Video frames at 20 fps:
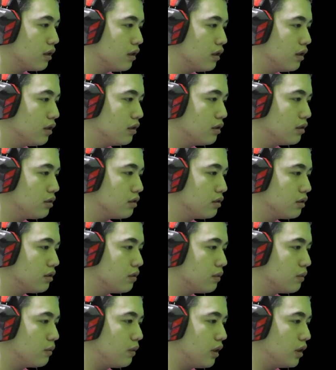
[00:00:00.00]
Uh,
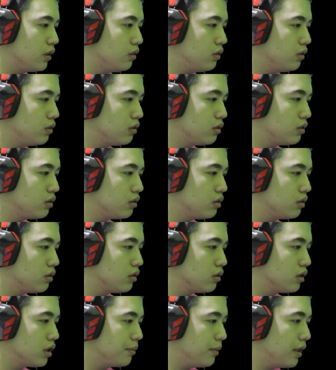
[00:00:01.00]
waduh.
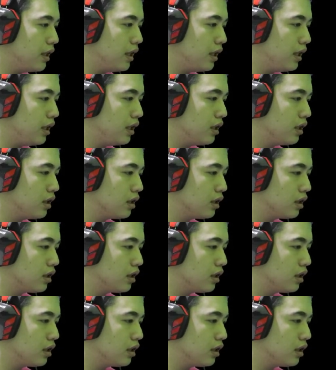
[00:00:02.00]
Gimana ini?